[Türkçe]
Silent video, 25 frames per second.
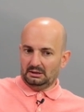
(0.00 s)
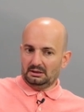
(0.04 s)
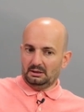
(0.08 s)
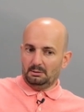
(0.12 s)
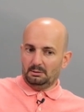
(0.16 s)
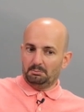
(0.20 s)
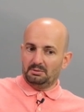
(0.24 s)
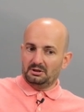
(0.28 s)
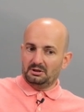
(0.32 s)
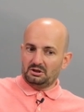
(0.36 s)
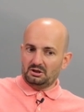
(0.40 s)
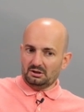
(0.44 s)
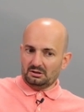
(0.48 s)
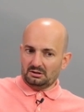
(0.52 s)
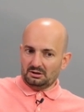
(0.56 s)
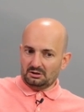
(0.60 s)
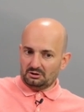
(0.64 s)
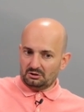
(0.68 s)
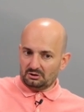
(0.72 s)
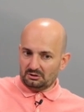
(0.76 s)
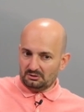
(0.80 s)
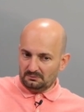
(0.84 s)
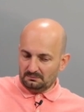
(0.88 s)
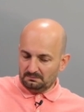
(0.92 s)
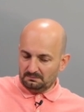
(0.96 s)
Ya
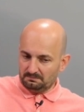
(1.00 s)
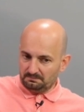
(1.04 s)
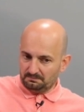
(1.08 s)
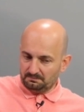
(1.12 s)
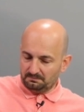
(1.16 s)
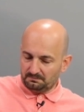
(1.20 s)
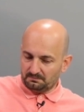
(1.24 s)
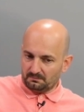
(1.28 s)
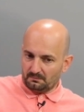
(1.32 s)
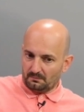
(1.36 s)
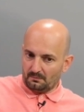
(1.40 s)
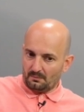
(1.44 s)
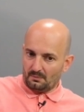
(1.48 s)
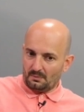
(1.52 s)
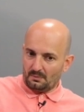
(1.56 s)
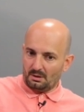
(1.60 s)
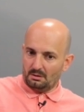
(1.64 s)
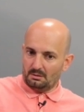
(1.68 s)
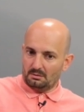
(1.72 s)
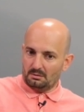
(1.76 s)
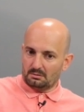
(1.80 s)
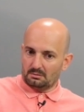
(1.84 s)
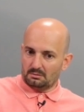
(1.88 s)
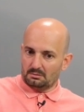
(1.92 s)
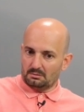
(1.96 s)
Beşiktaş'ın
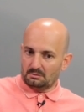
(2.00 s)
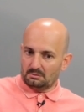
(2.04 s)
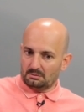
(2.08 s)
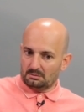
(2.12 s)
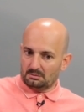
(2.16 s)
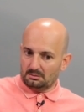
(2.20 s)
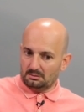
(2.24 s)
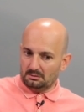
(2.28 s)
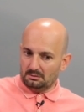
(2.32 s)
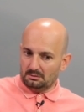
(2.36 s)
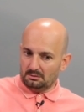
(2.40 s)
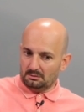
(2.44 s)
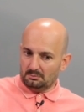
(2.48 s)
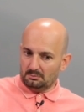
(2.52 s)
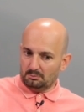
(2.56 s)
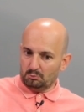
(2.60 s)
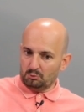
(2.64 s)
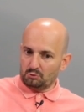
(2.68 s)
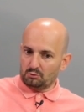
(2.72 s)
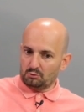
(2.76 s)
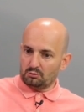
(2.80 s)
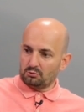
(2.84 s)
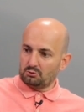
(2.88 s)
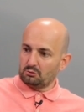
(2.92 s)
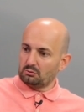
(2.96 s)
ee, Şeyi
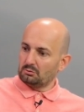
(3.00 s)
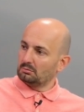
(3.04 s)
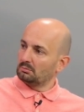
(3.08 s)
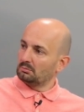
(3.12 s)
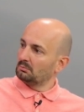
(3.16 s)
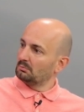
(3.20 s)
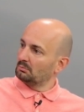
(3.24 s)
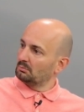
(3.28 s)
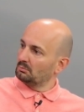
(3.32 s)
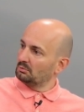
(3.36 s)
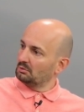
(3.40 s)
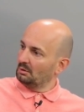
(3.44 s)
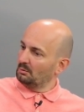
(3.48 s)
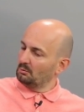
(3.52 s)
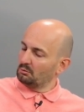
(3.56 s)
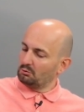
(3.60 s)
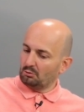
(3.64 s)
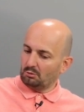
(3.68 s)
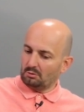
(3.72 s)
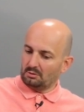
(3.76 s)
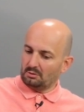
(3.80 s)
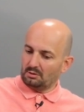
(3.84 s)
sorayım ben sadece sor